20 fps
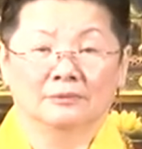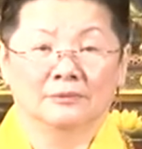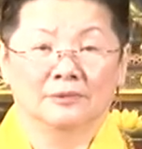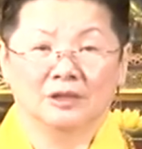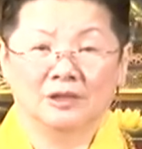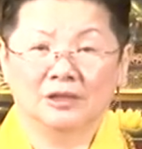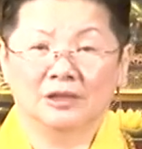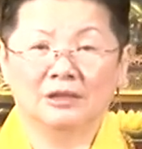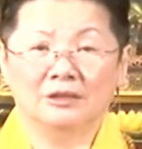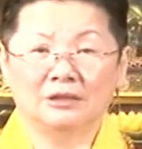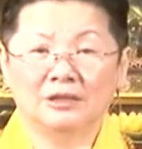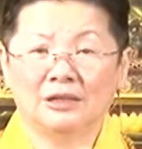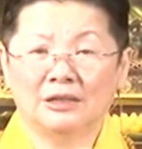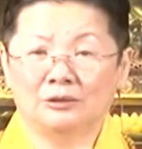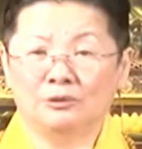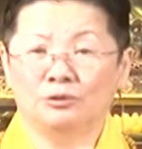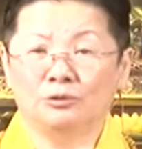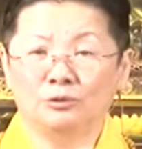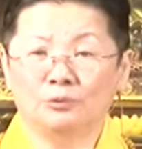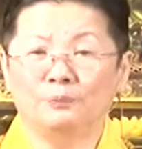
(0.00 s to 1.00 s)
现
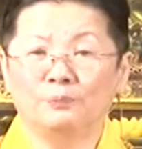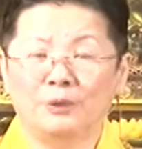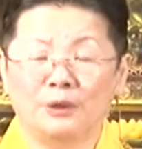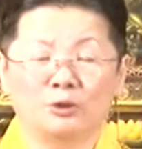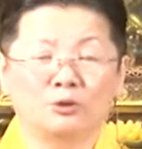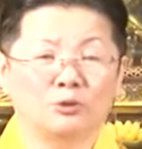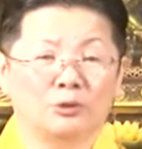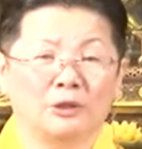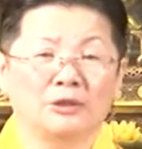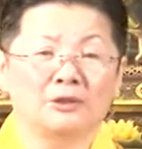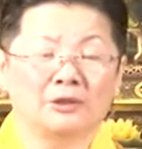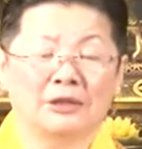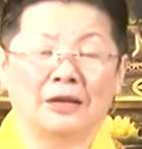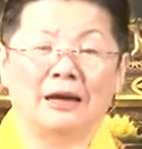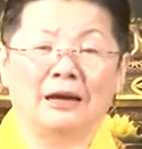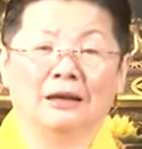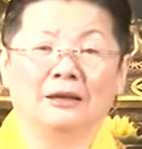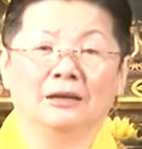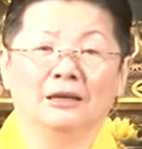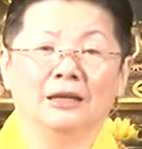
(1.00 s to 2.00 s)
在都被追
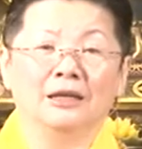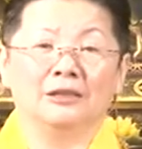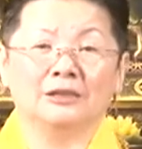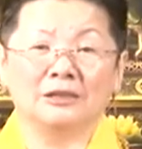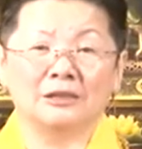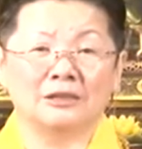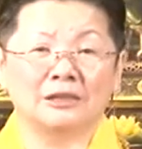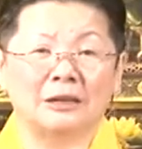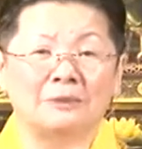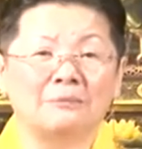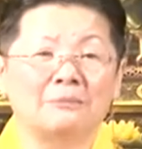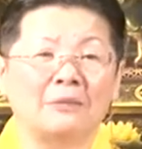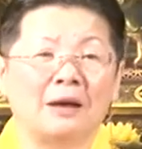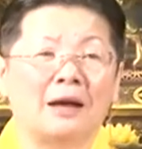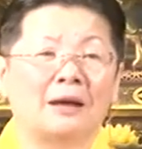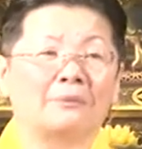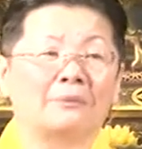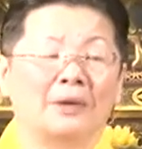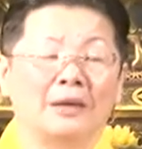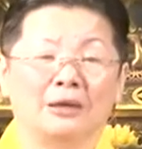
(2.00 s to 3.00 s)
杀，一直在
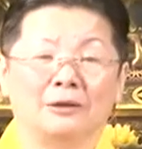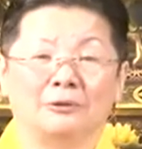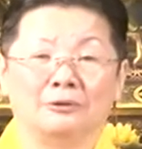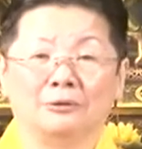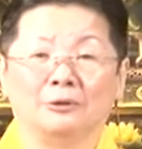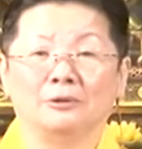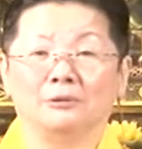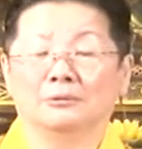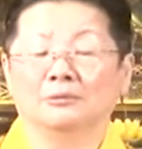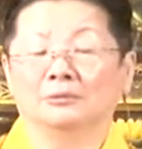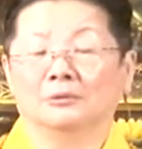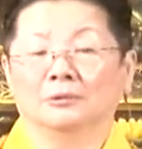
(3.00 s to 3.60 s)
骂美国，